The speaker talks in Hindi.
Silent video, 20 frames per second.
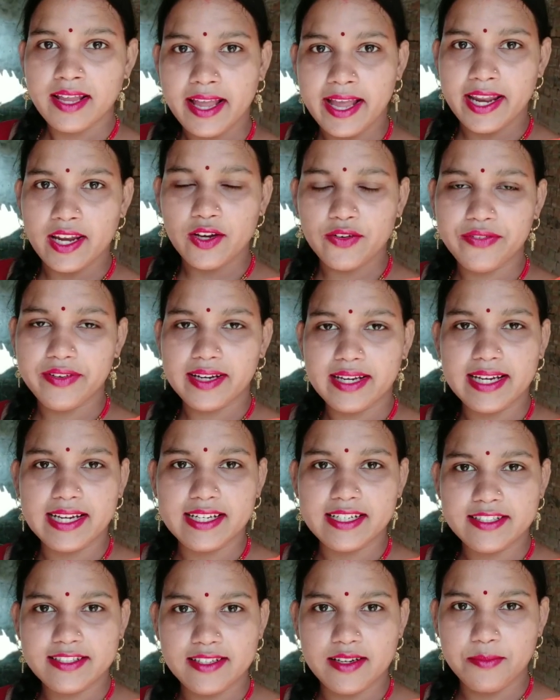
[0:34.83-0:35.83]
हेलो
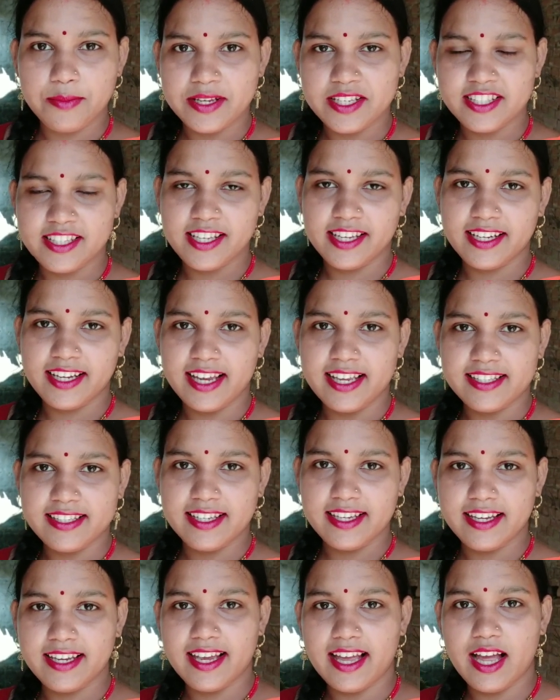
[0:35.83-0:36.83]
फ्रेंड्स नमस्ते कैसे
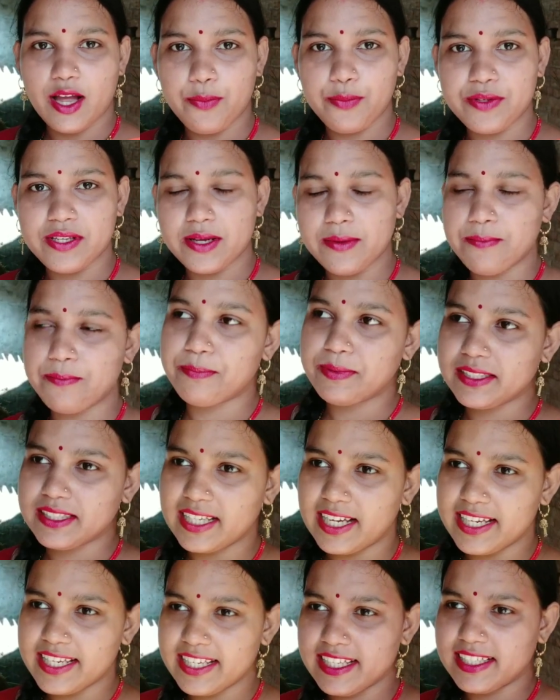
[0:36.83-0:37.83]
हैं आप सब
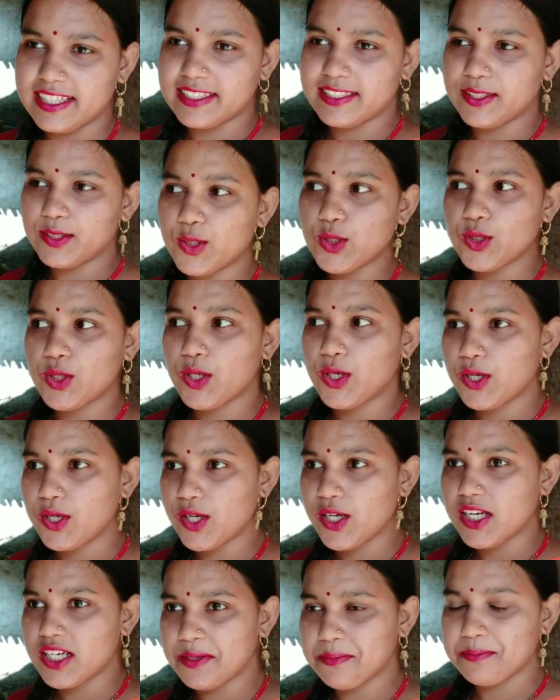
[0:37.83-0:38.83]
बताइएगा जरूर
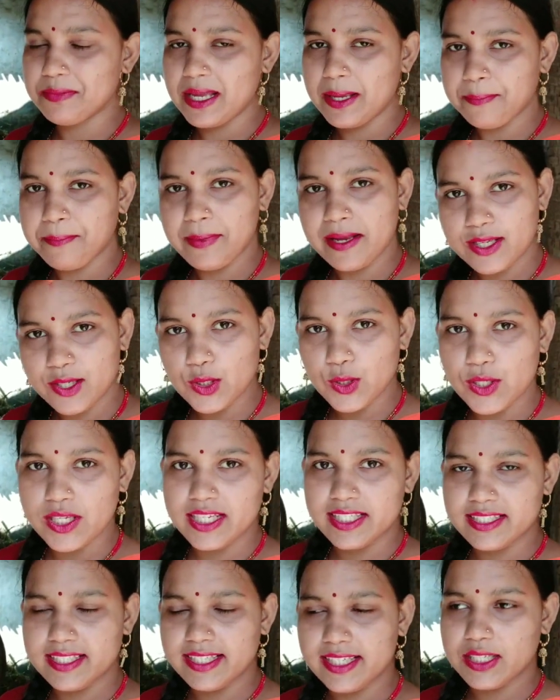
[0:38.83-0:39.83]
और मैं बिल्कुल
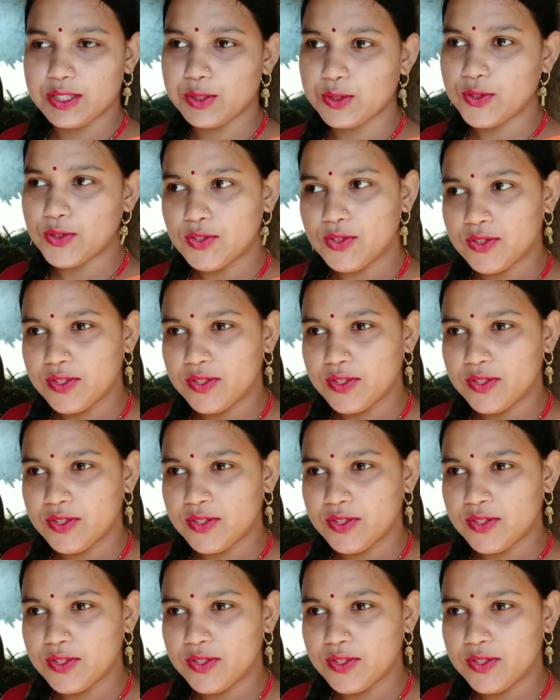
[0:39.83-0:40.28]
ही ठीक हूँ